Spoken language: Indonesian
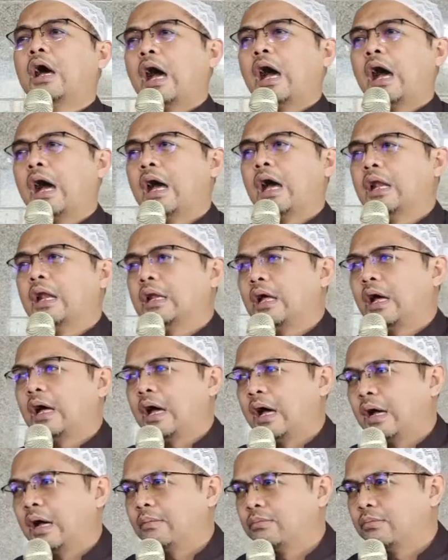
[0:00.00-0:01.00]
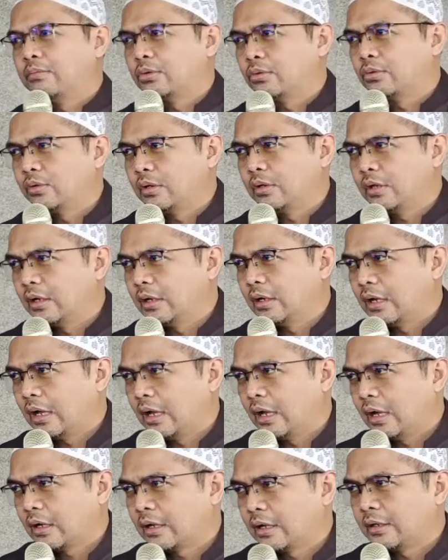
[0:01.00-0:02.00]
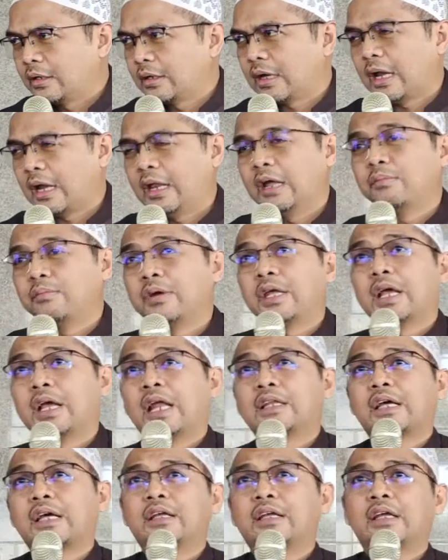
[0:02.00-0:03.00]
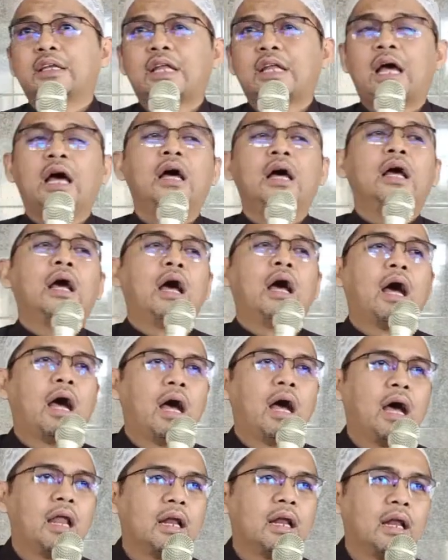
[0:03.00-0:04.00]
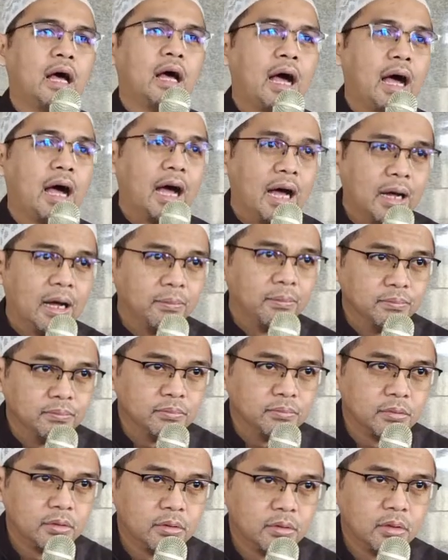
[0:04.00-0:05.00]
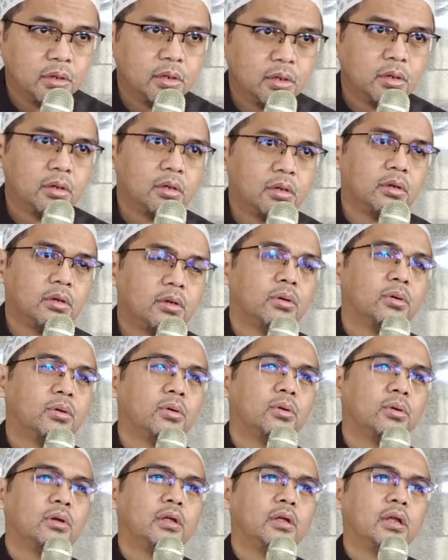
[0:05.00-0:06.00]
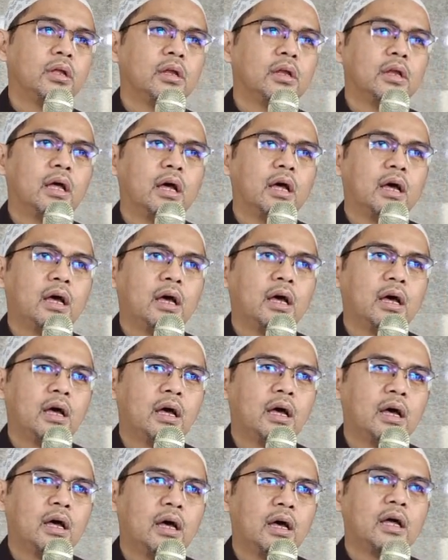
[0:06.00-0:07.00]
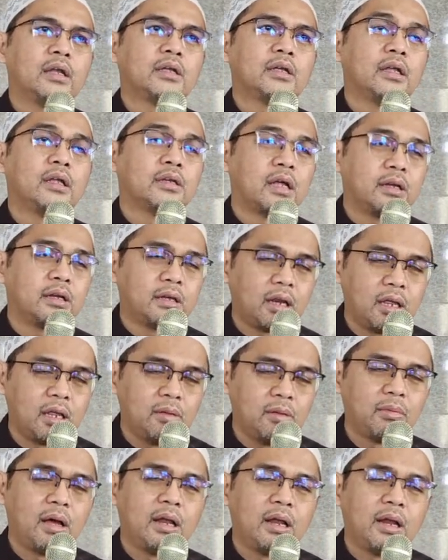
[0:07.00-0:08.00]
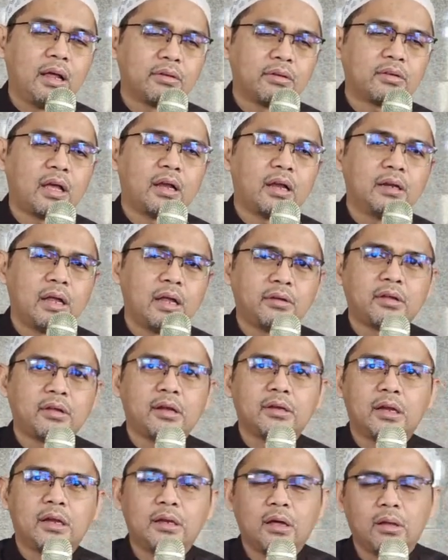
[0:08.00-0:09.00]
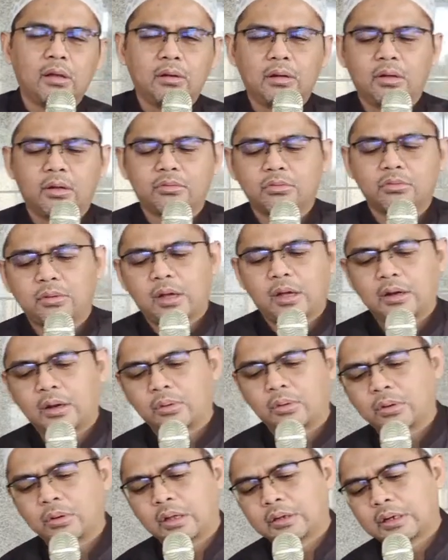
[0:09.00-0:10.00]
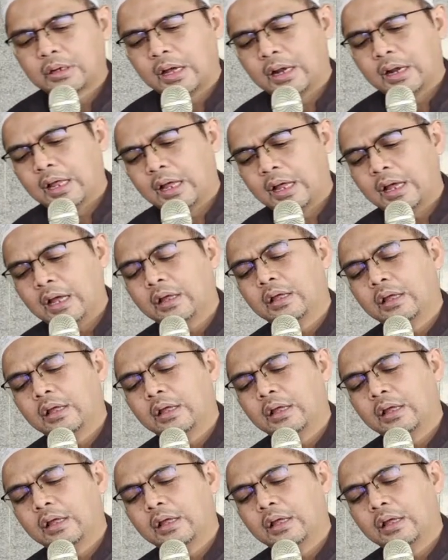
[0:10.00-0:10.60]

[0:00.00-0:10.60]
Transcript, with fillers: alhamdulillah ketika ada yang mengingatkan kita alhamdulillah kita terima nasihat-nasihat dari Allah Subhanahu wa taala